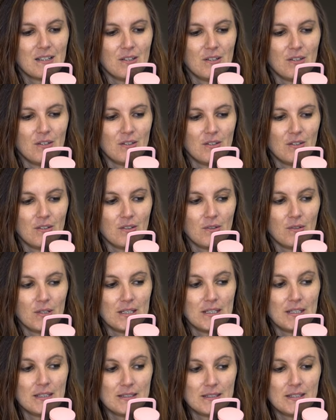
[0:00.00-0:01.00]
Euh,
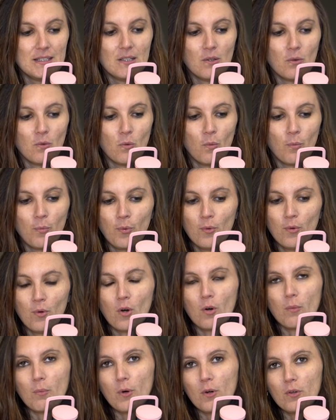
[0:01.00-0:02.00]
ici, on peut
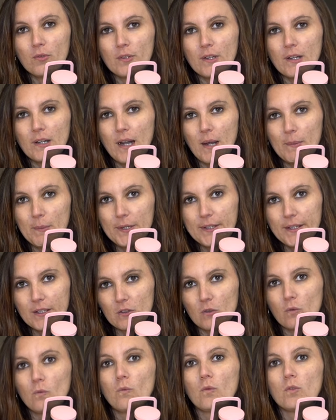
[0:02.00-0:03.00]
en prendre
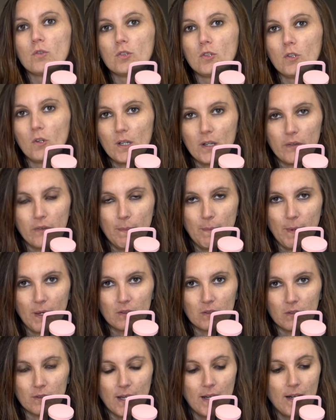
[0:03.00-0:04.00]
application dans la vie
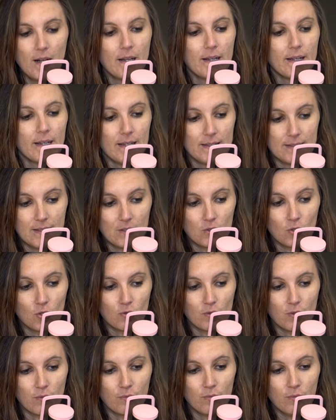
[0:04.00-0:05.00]
personnelle et c'est ce que
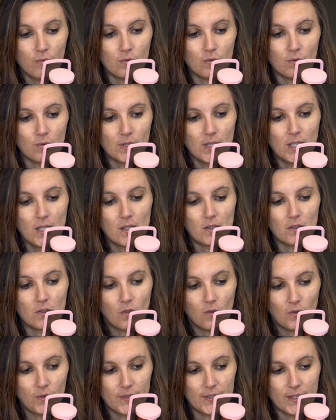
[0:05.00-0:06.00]
je vais vous donner
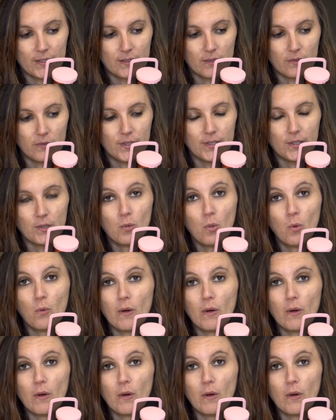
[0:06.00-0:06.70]
dans cette vidéo.